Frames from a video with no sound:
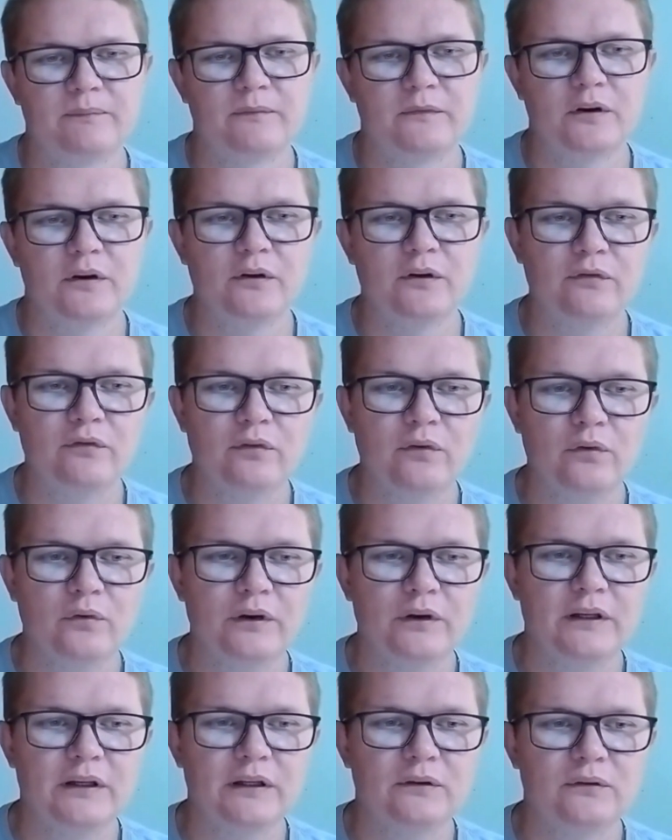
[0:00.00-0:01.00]
que flui
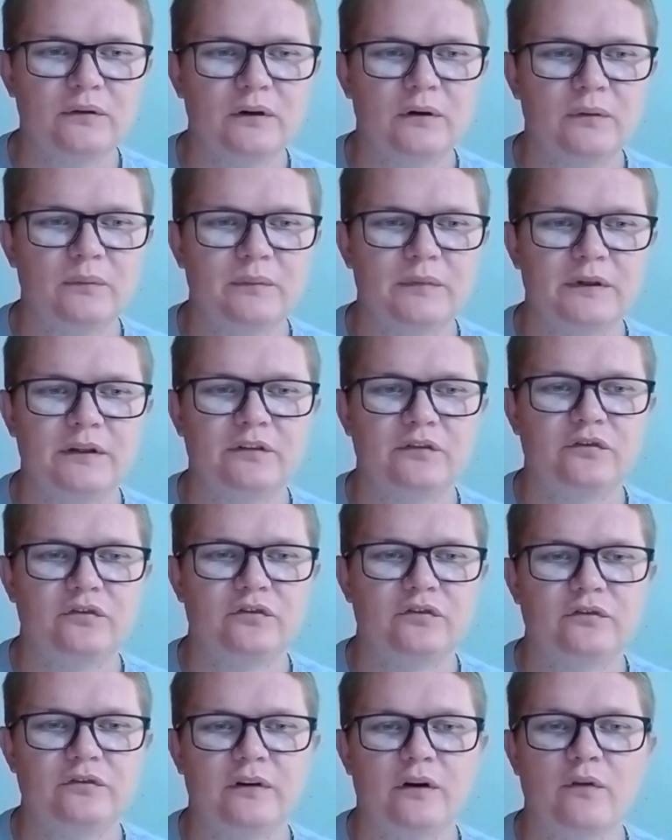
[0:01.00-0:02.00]
naturalmente,
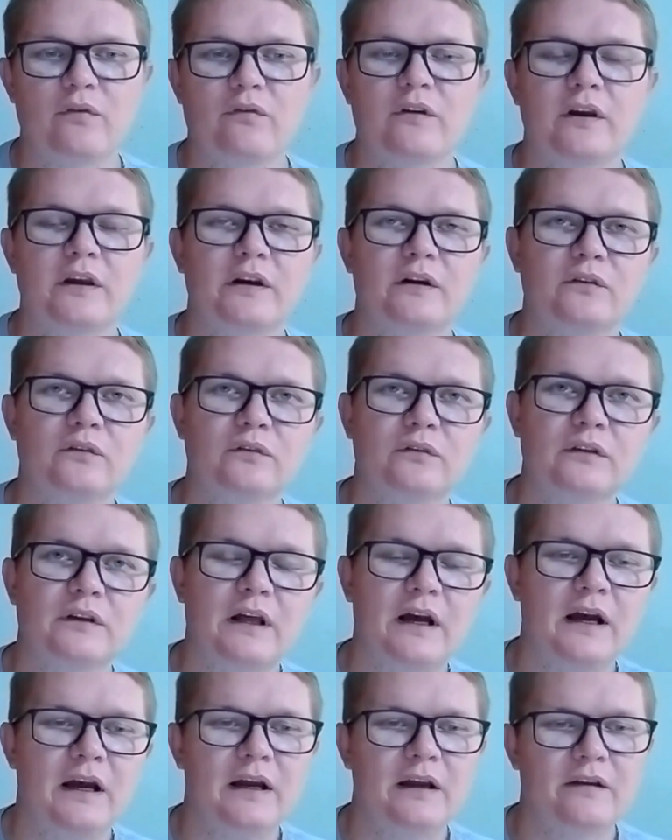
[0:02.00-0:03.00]
ao sair do
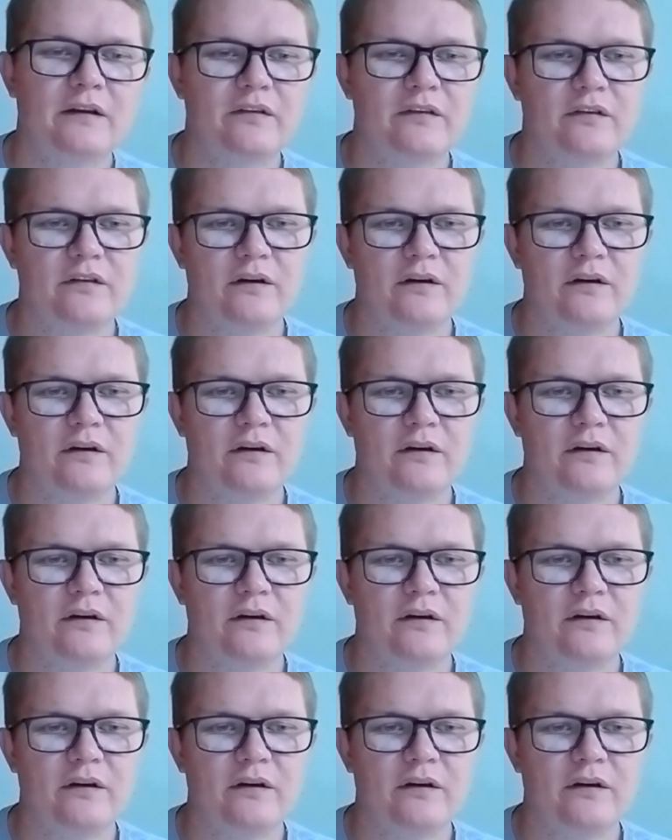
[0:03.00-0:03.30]
táxi,